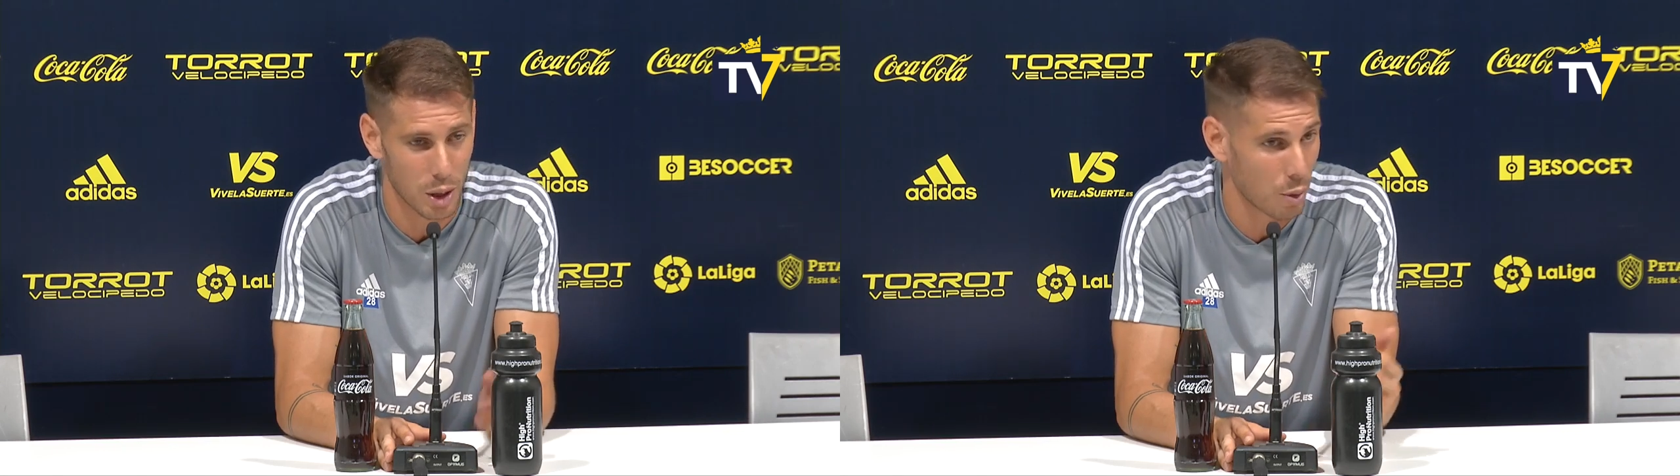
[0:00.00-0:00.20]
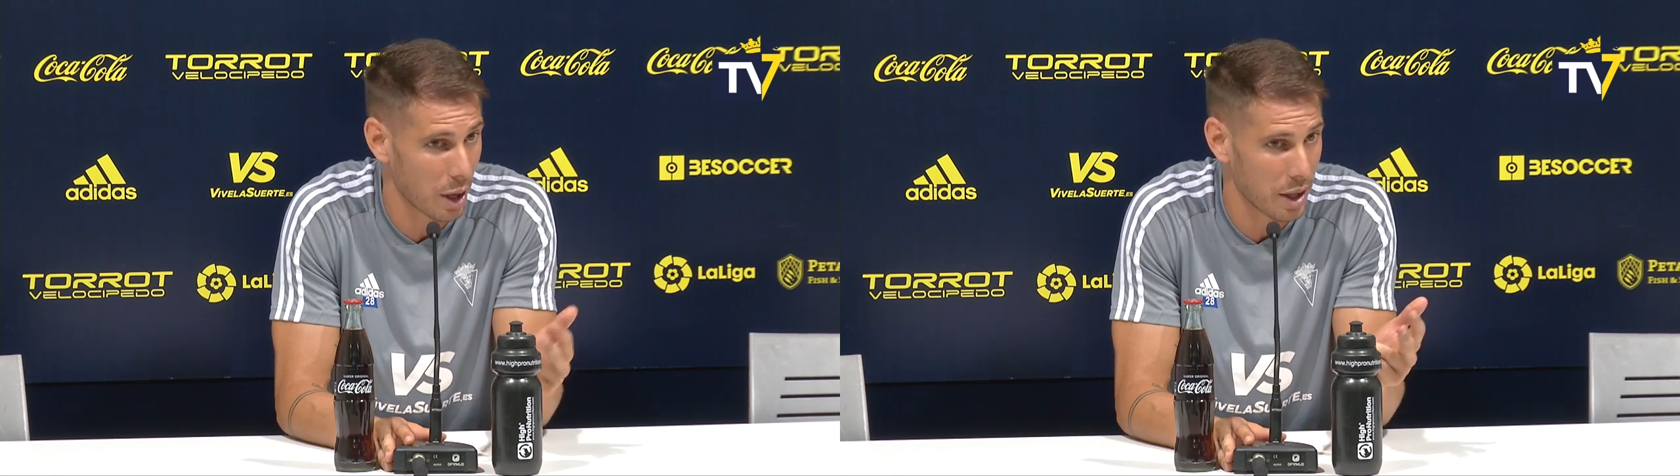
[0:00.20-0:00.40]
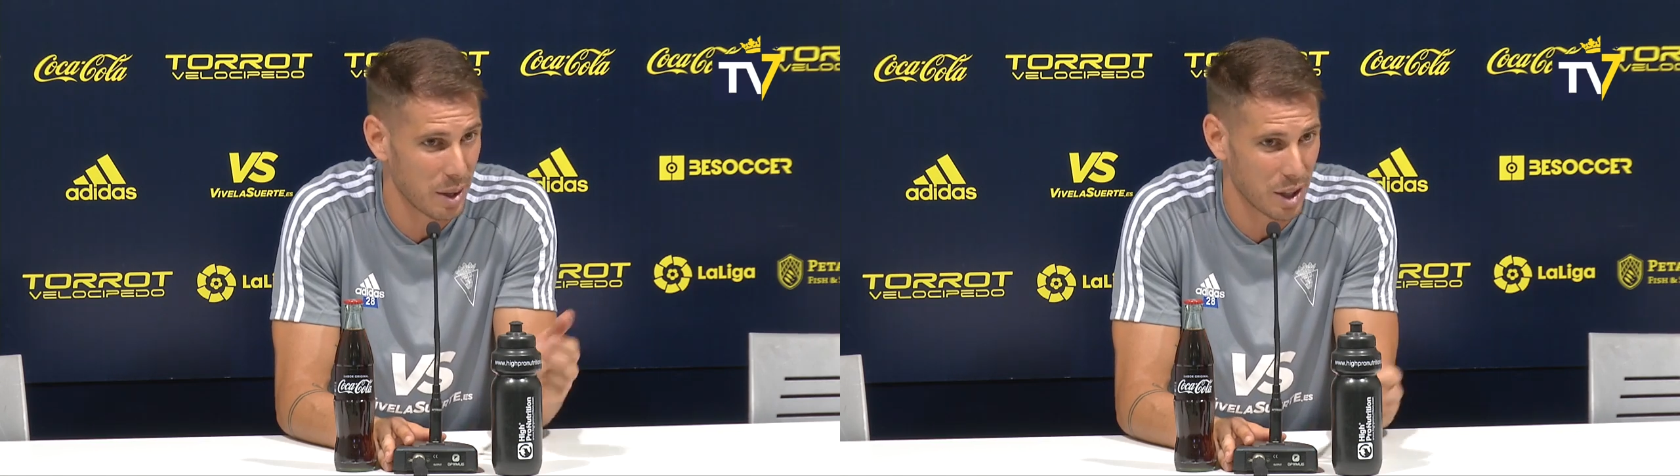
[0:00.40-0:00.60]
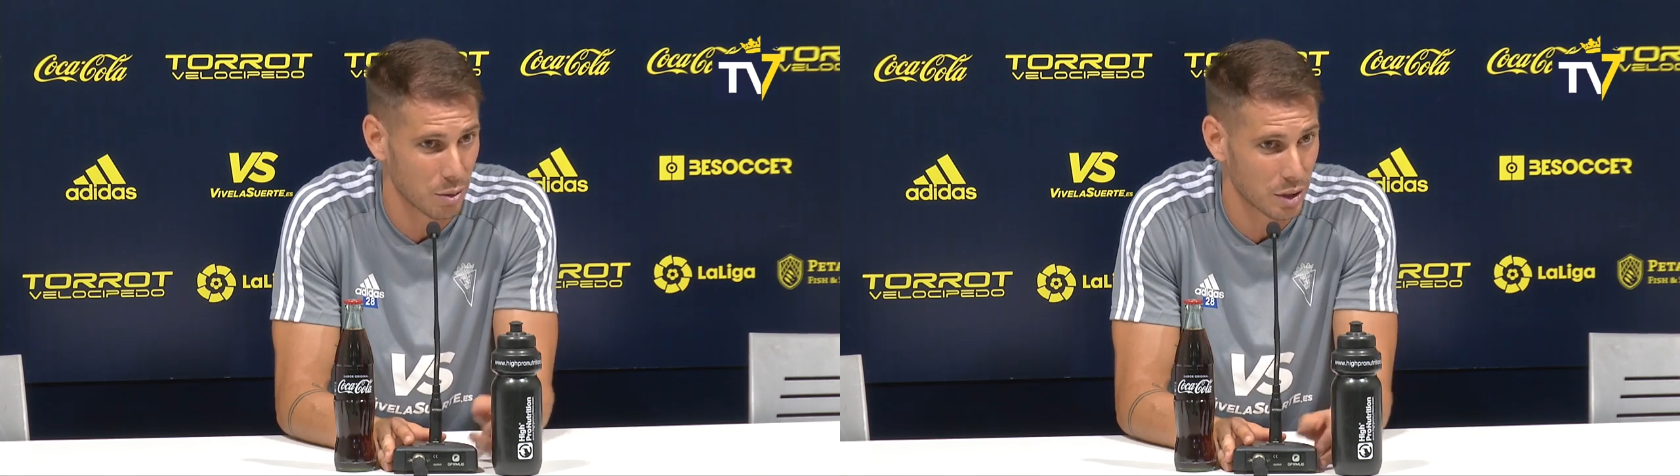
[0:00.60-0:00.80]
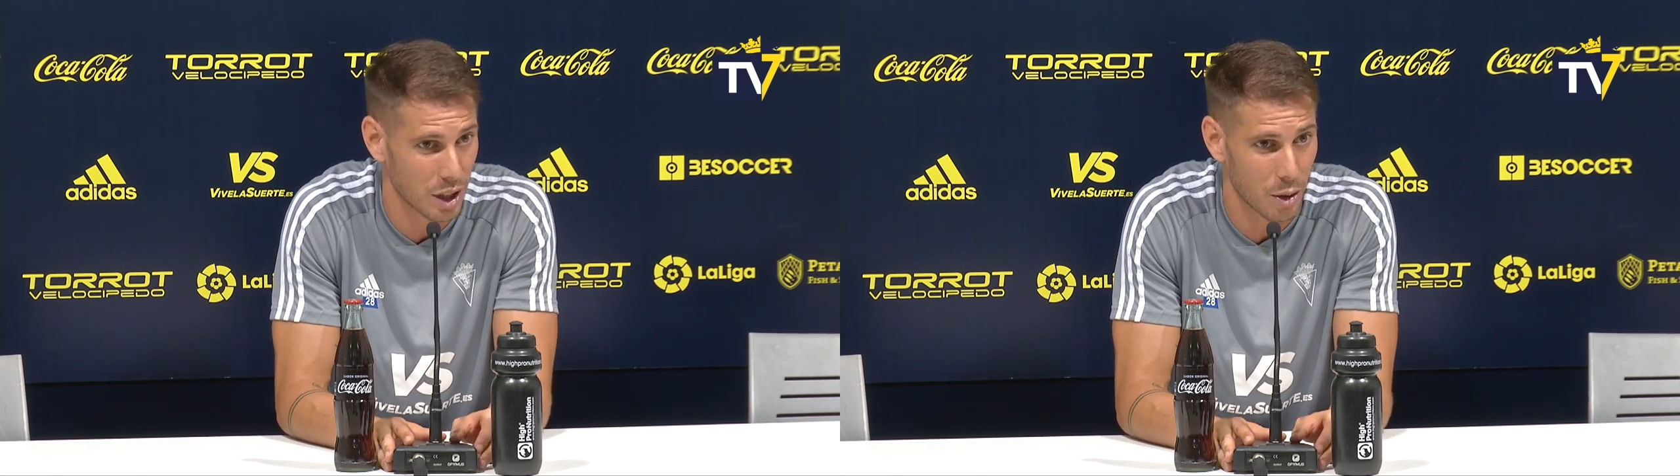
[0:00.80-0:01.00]
bueno, ayer
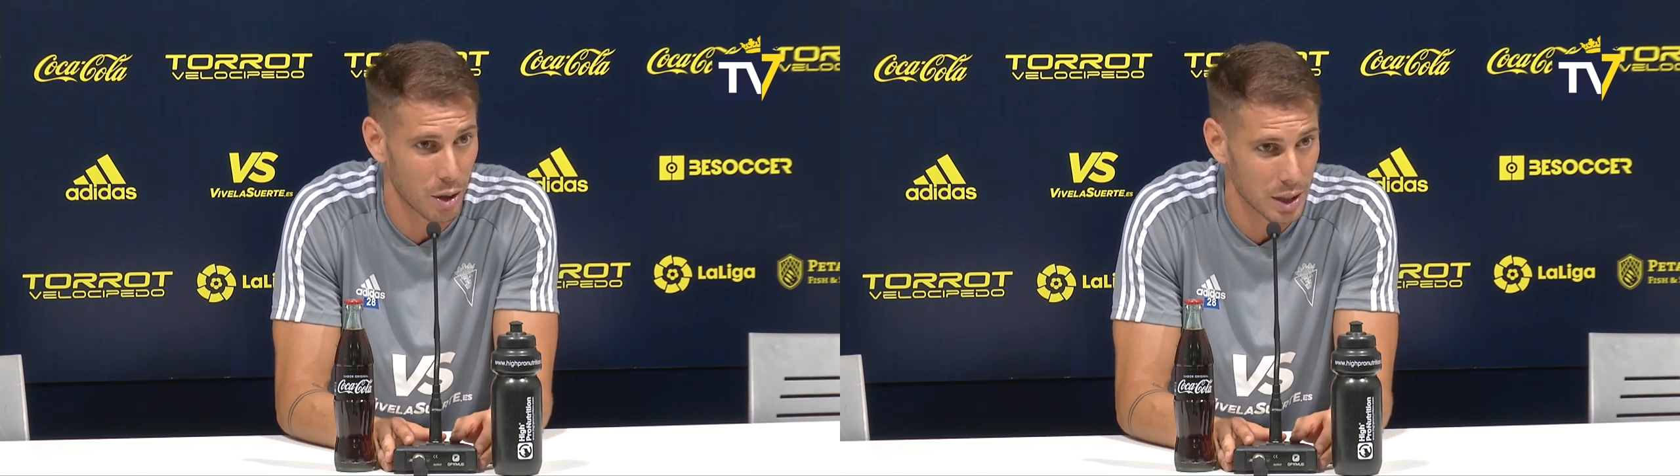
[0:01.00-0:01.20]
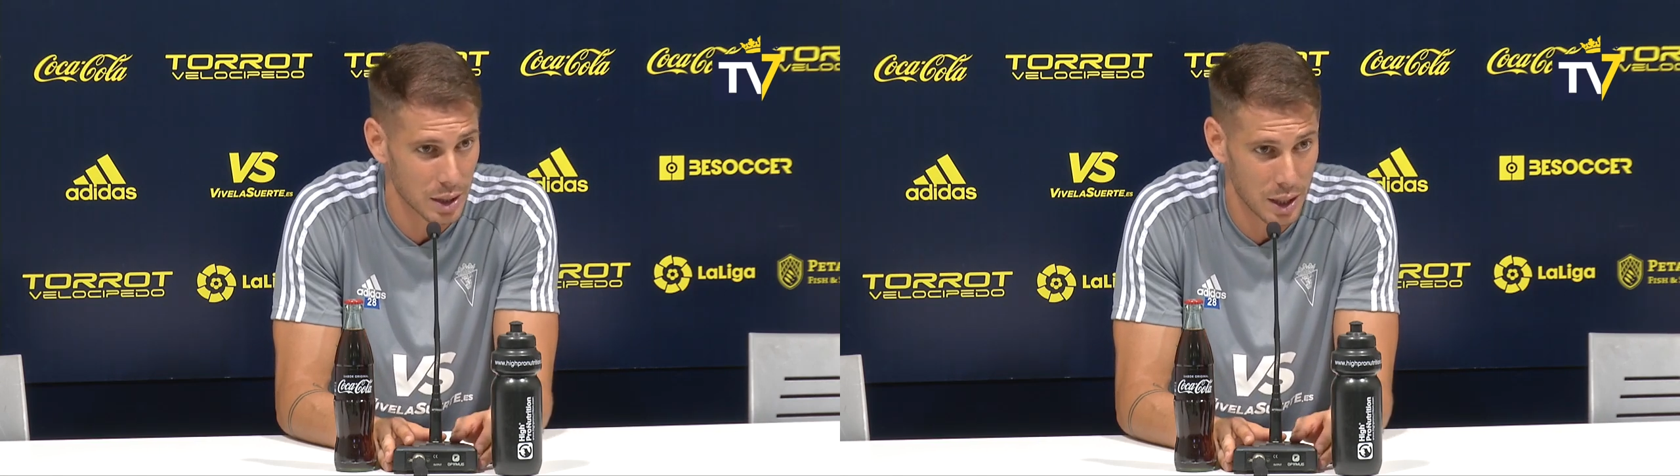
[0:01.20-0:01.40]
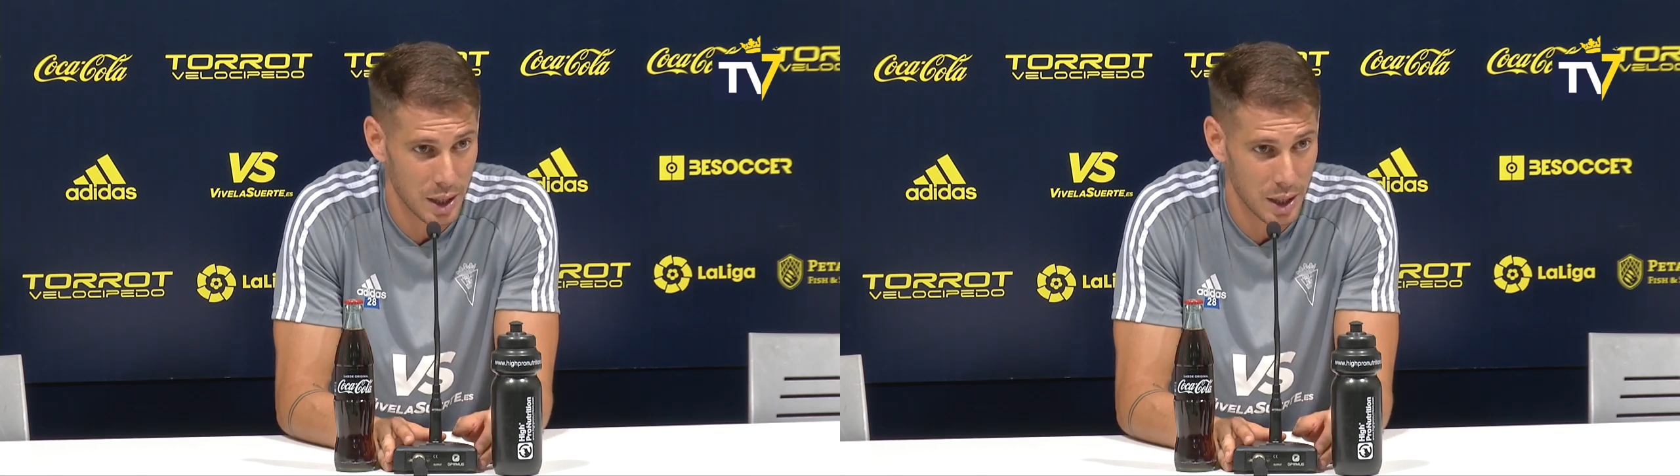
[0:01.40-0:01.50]
metieron tres goles